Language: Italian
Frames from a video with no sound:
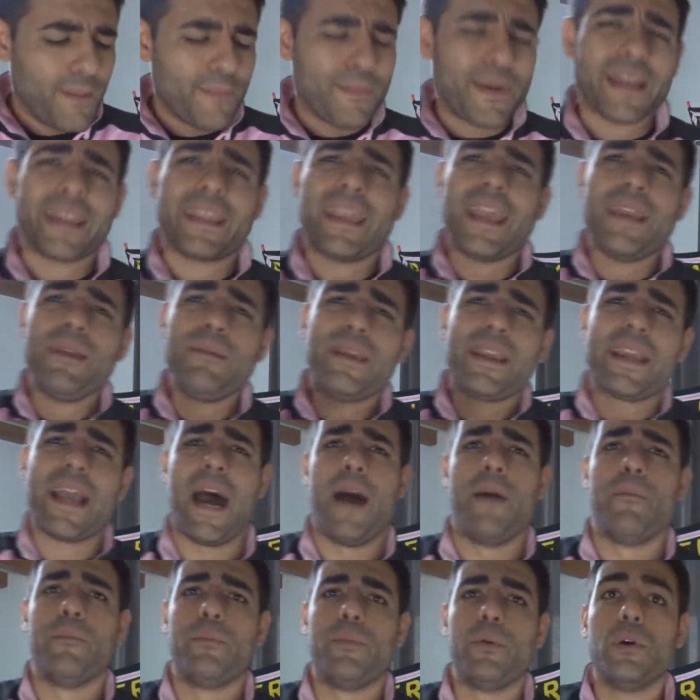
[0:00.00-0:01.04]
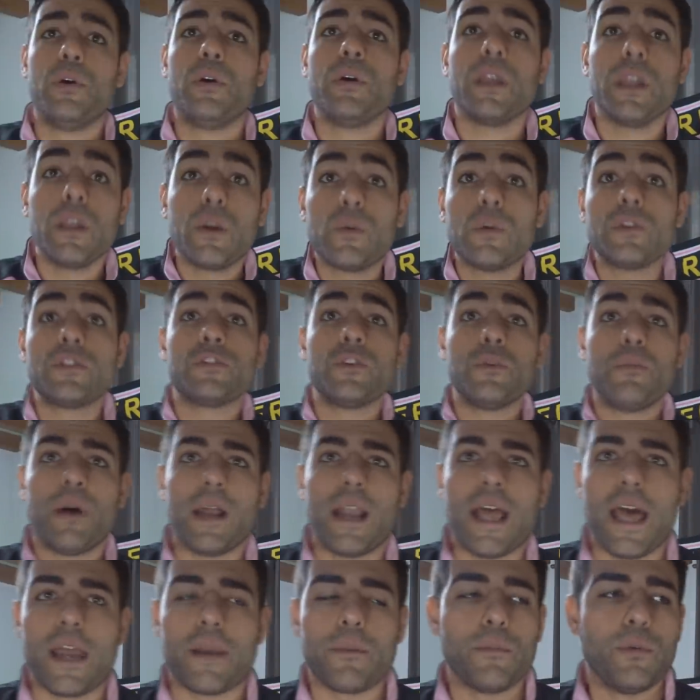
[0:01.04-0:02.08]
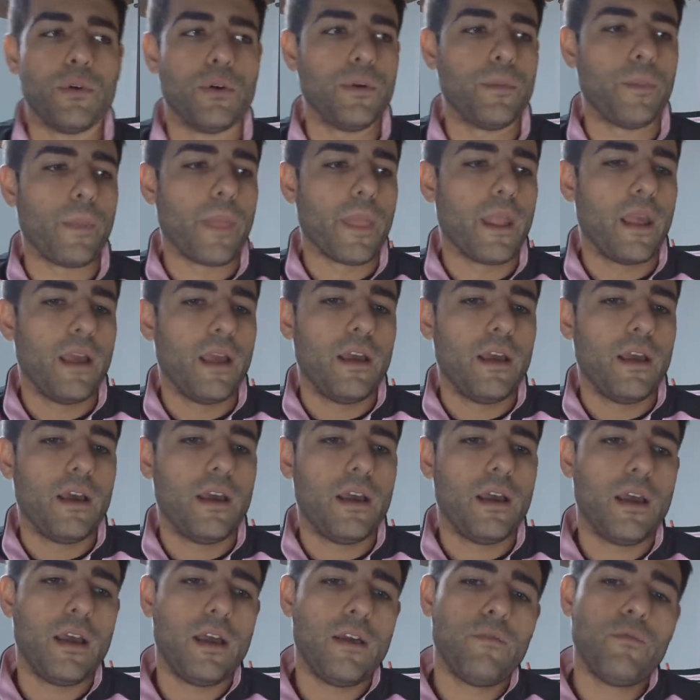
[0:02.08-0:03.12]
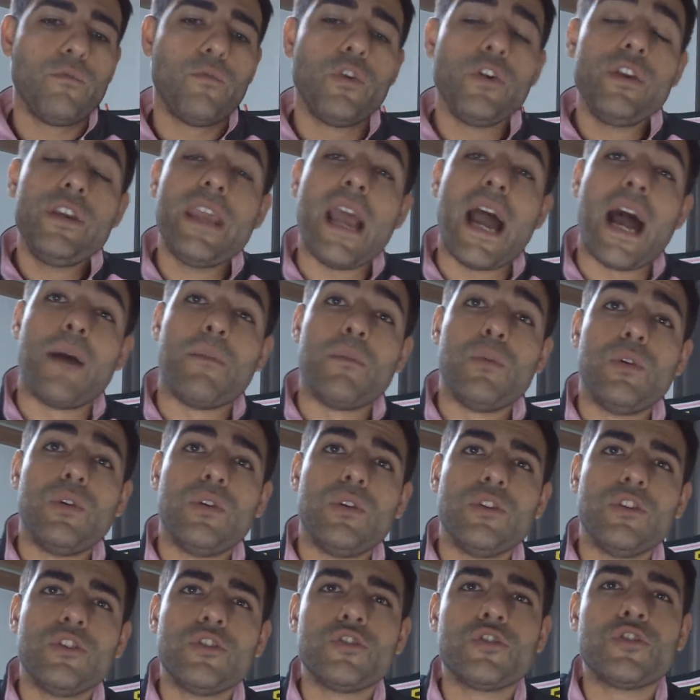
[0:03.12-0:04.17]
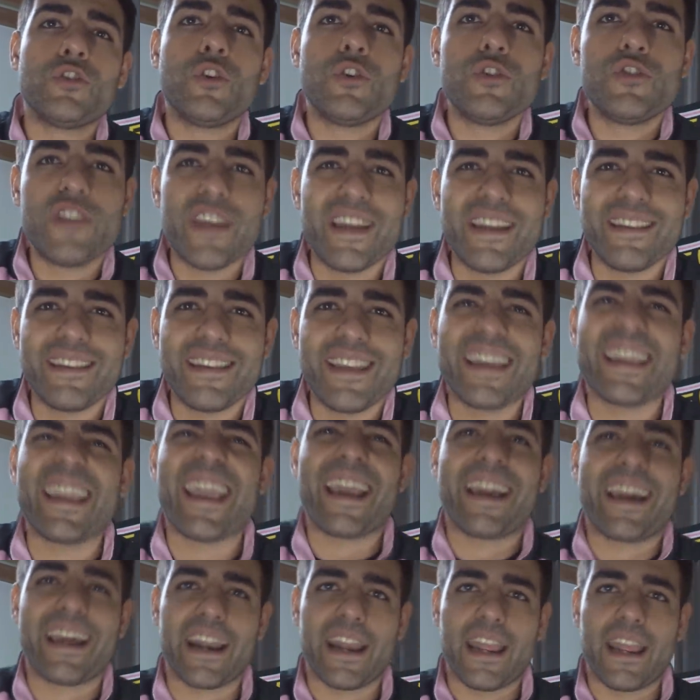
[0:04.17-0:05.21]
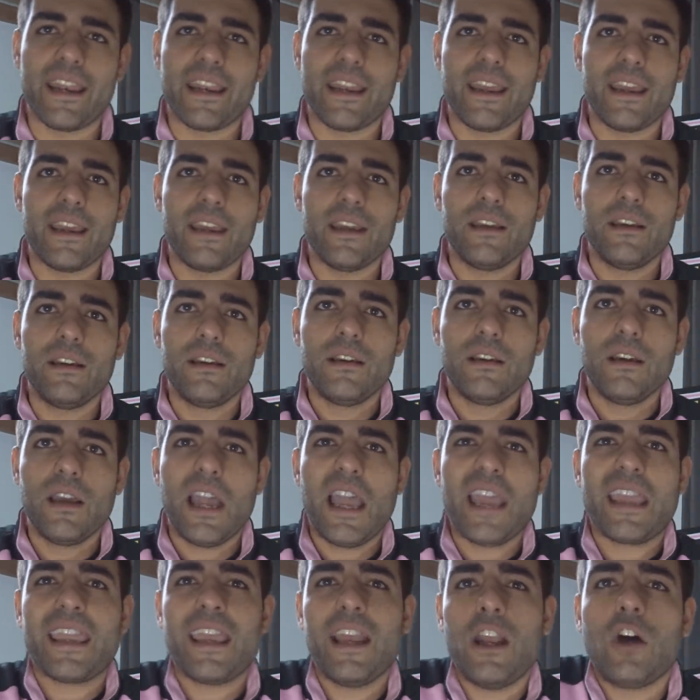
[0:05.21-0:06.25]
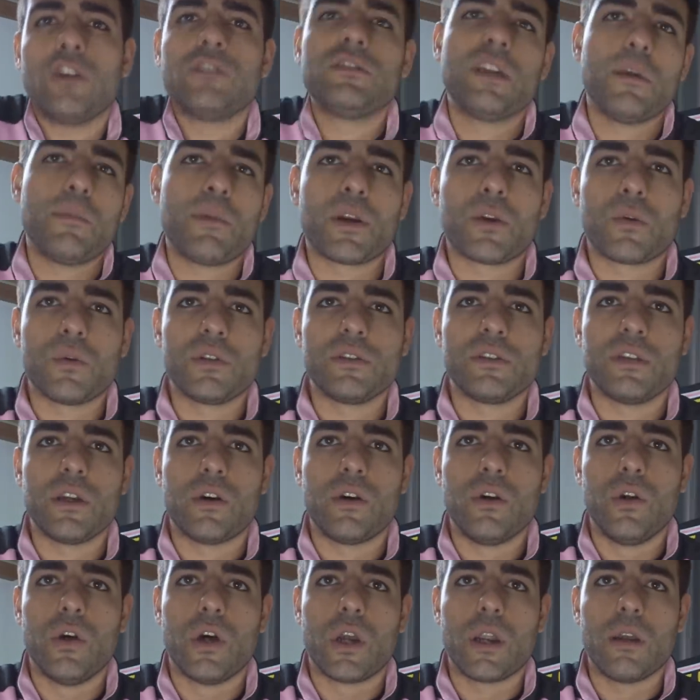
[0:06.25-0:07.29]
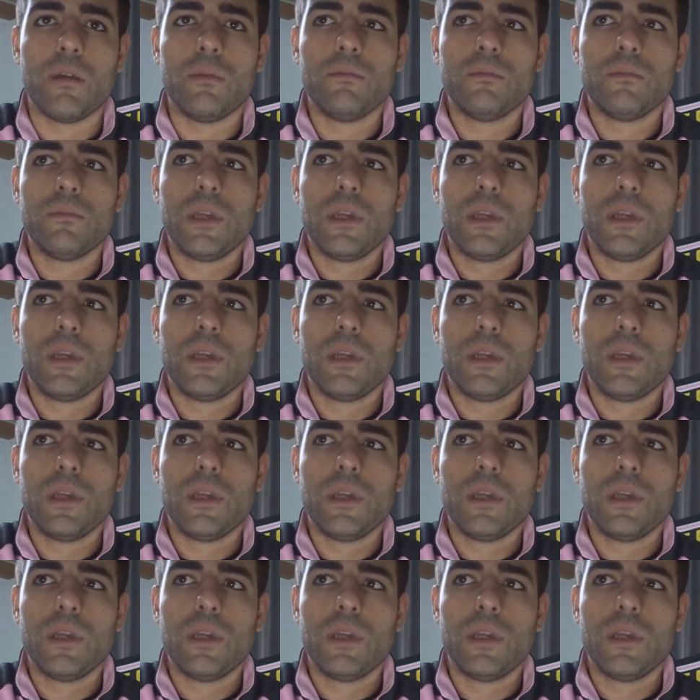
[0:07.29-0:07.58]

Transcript: Perché in campo, in questo Palermo, eh, vogliamo solo gente che crede e che lotta per questi colori